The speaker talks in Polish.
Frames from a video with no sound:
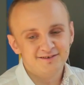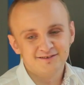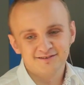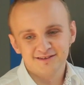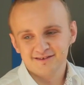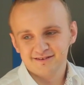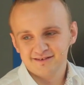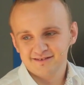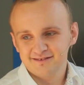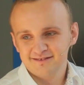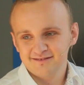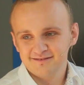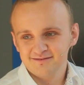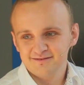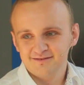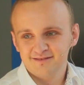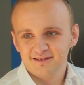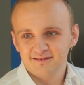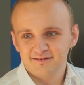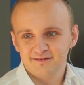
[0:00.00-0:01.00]
no, też
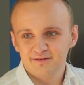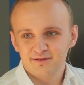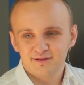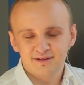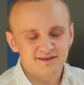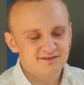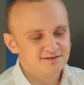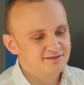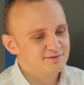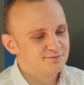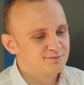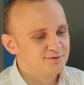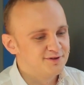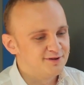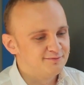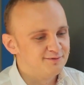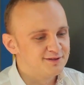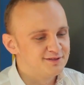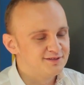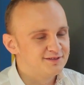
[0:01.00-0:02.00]
te, strasznie szybko
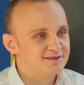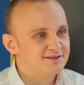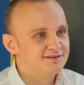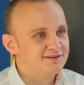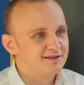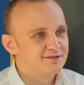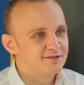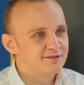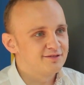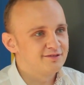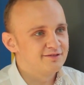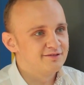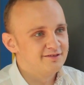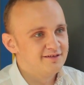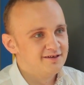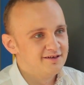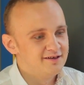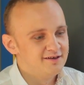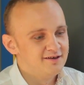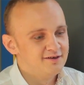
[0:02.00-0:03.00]
nam leci ten czas.
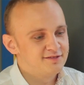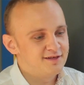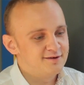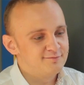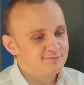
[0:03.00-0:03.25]
Szybko